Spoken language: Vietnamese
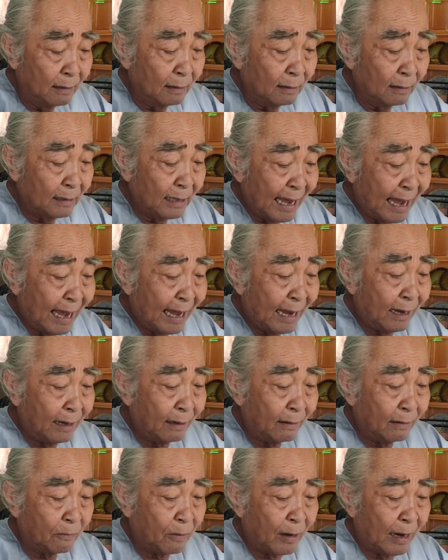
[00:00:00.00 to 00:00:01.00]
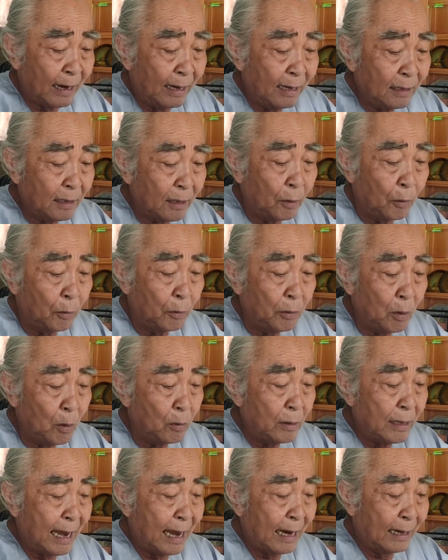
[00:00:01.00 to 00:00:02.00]
dương gian phải chịu
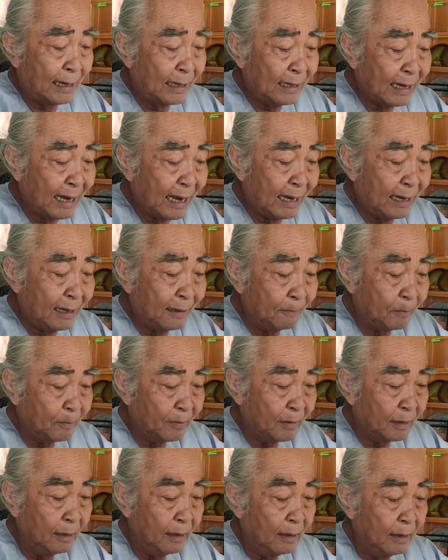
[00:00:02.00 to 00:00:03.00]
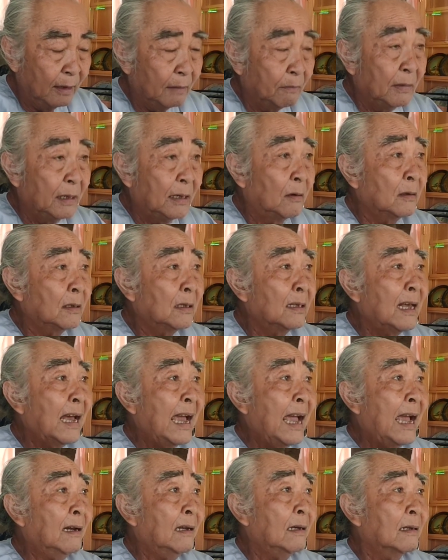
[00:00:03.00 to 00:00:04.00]
vô vàng đắng cay bây giờ nói tới
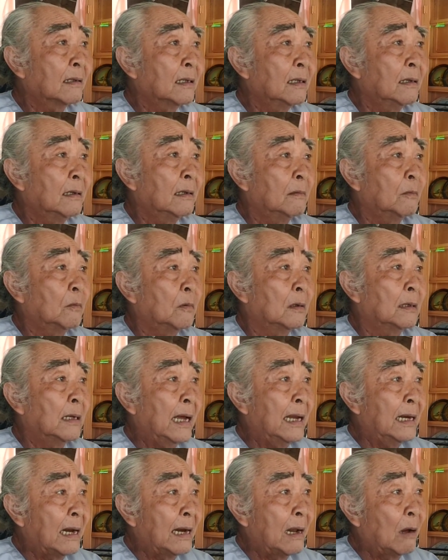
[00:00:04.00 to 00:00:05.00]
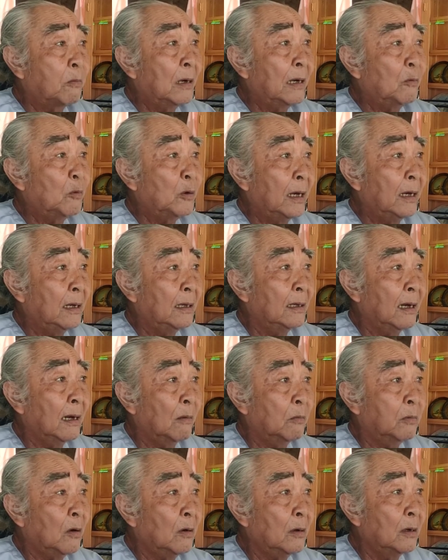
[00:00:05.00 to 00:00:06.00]
tháng đó thì đây đã đọc nha quý vị chứ
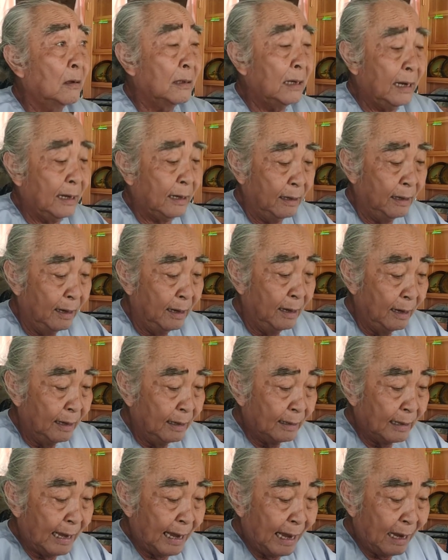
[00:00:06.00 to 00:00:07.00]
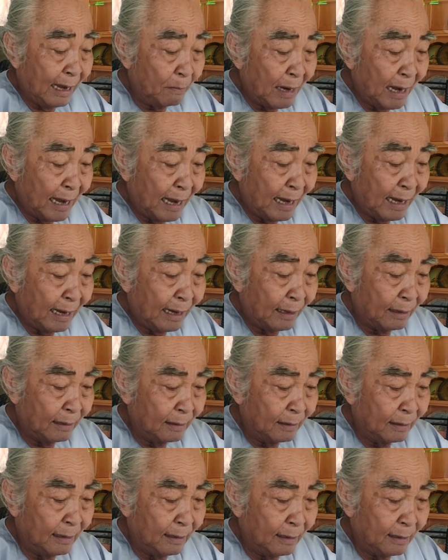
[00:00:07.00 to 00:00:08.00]
không nói được nha tháng 3
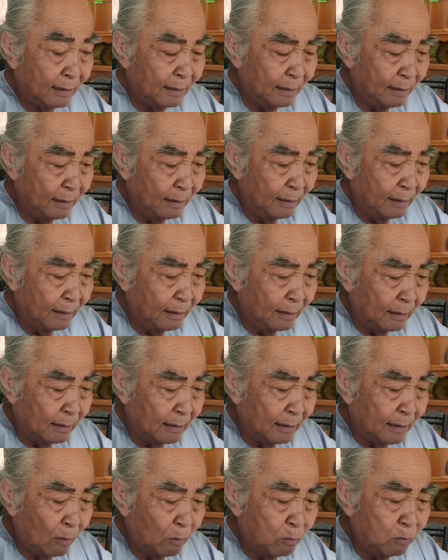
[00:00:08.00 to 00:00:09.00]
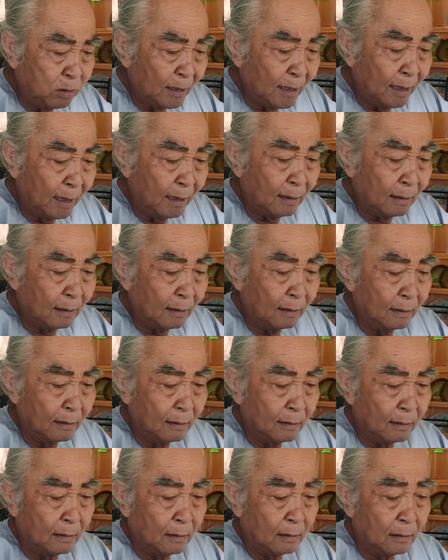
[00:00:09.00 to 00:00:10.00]
nha sống chết
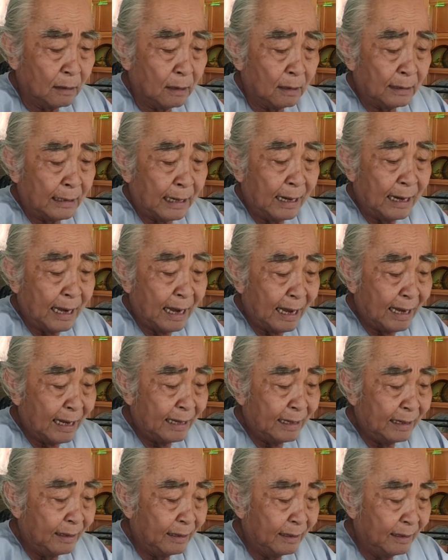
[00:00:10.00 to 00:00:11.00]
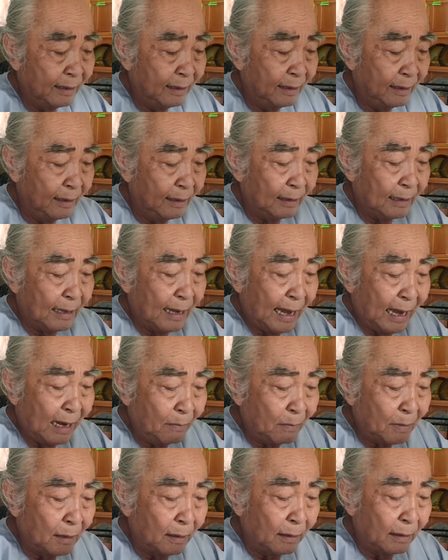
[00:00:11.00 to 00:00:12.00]
là chẳng hai
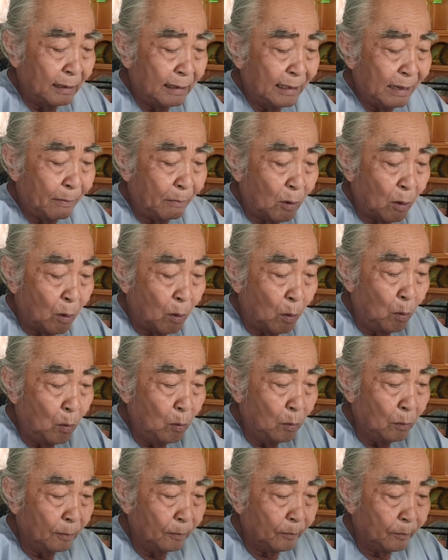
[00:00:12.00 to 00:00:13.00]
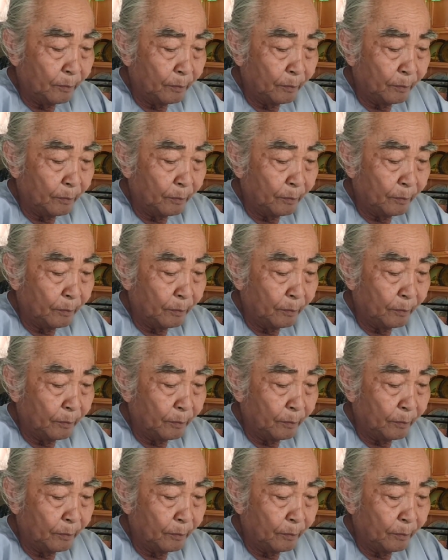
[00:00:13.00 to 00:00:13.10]
tháng 10 nhâm ngủ